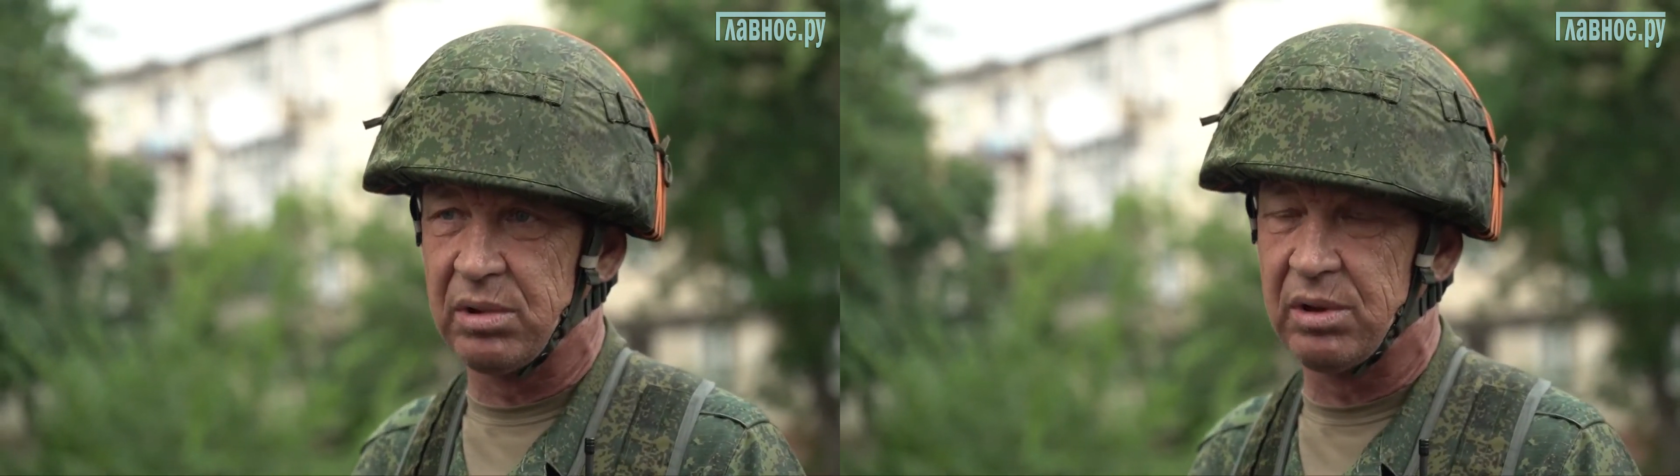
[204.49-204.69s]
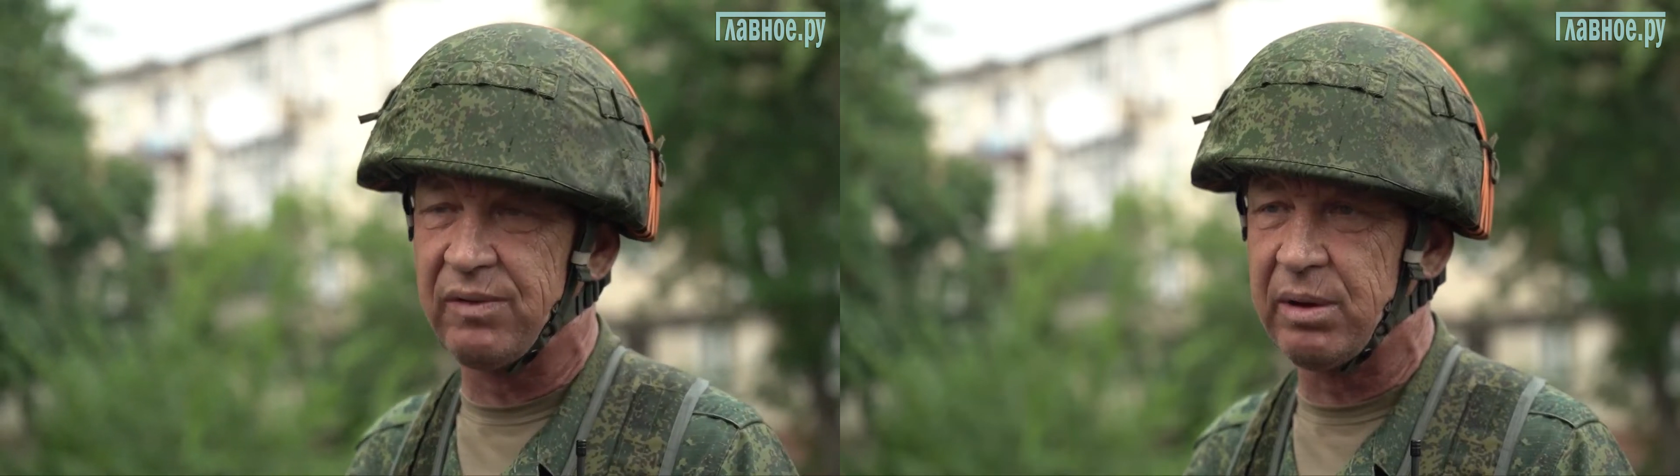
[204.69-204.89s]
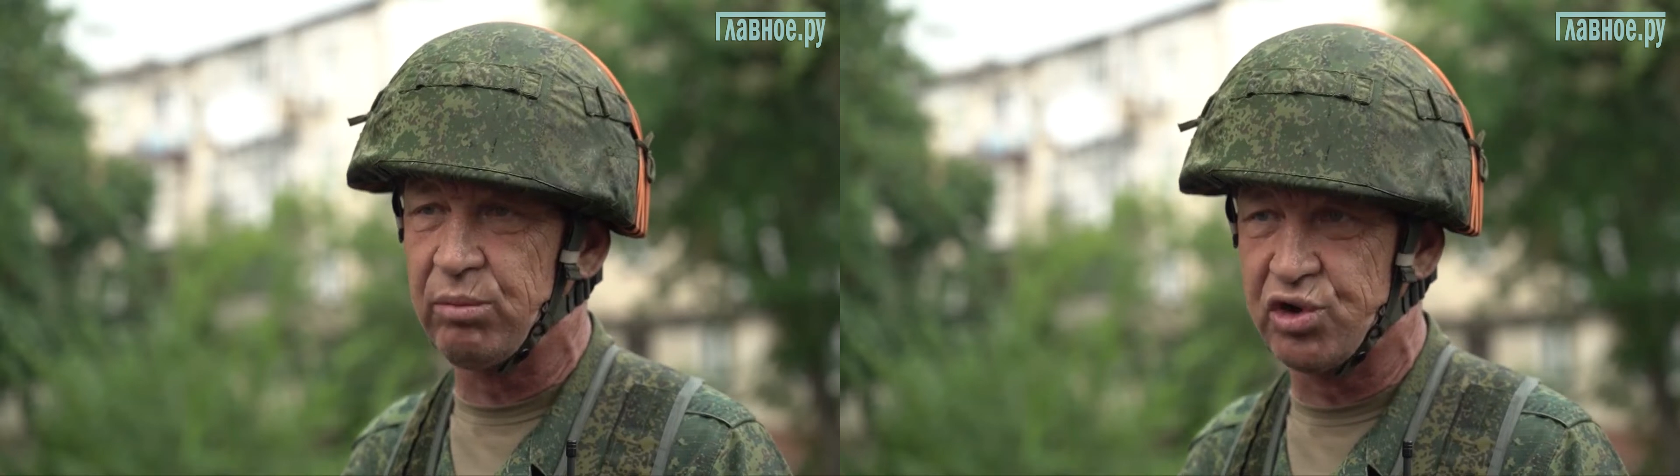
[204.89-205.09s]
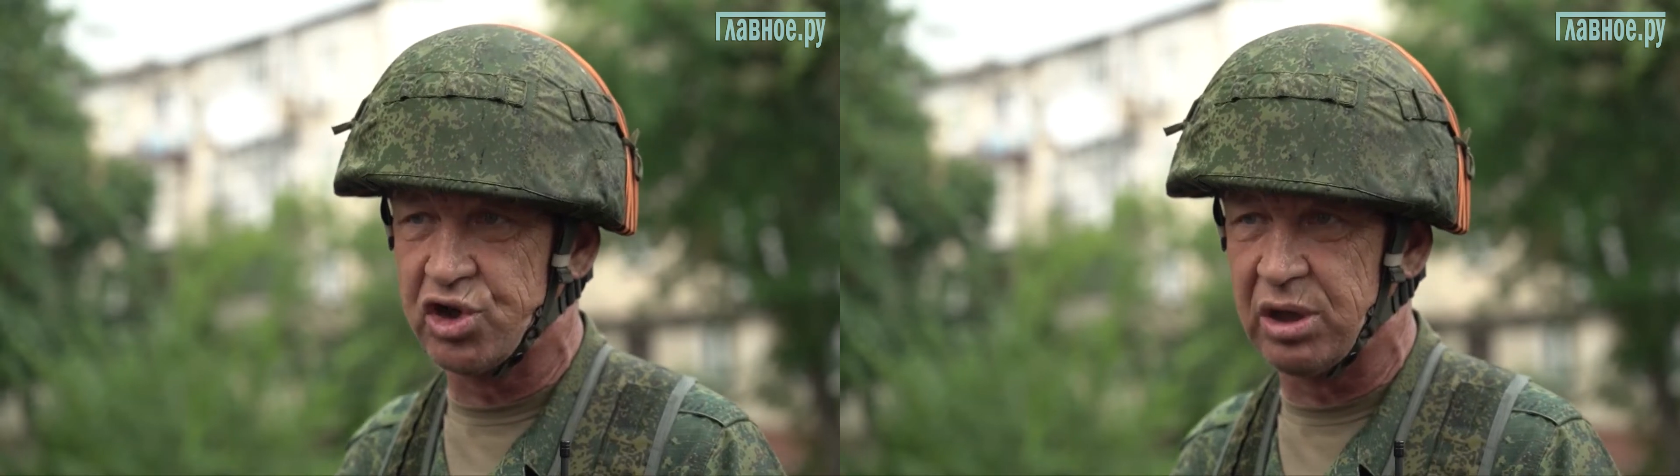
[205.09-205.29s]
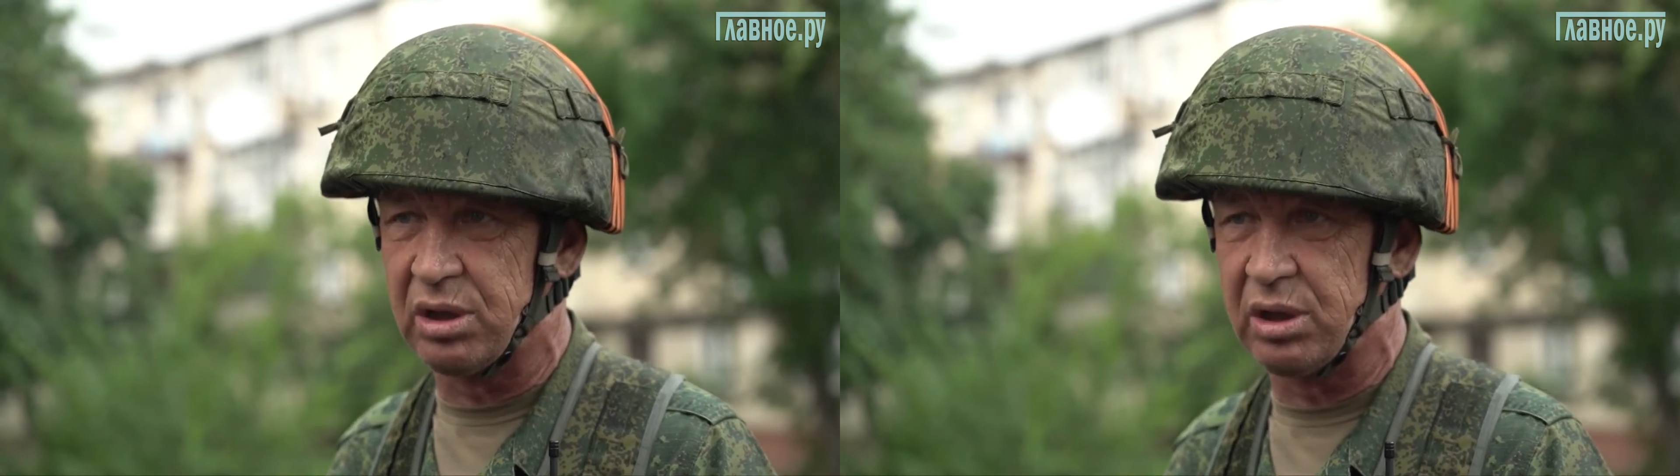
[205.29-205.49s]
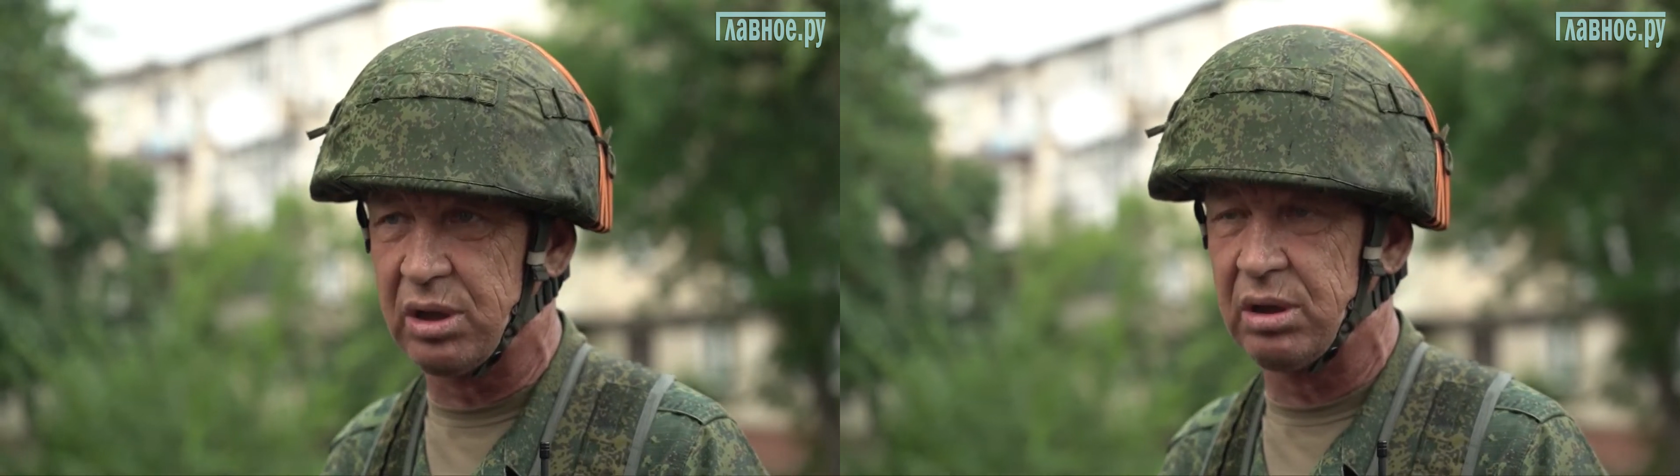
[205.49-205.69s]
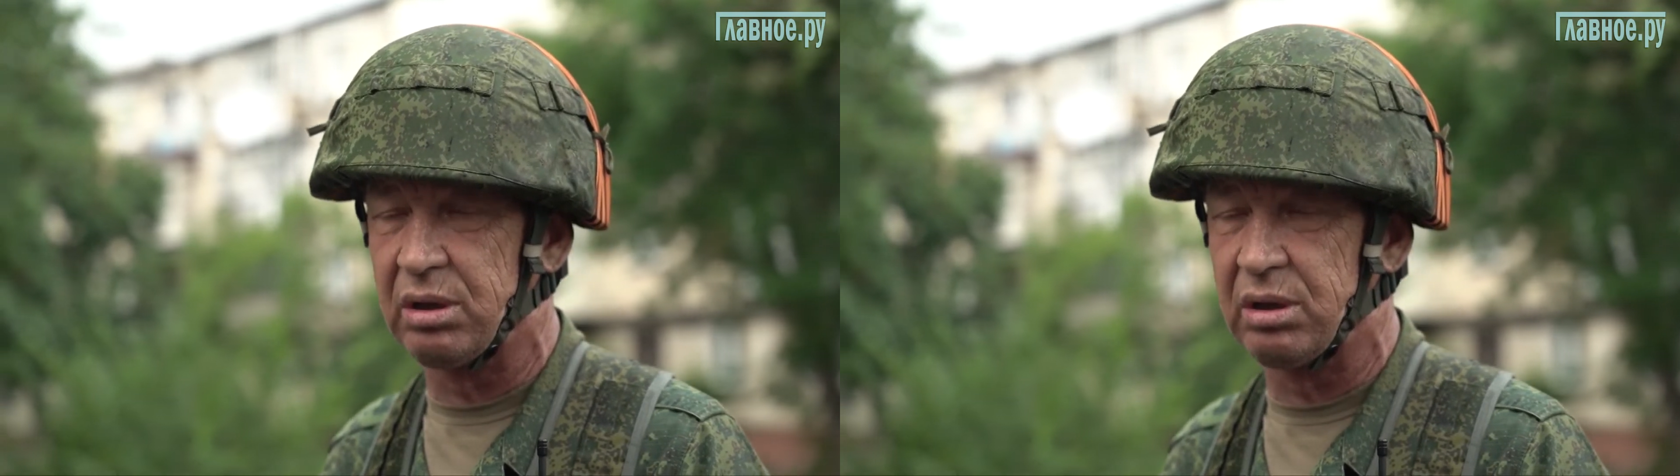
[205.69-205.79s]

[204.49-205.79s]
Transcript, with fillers: два мужчины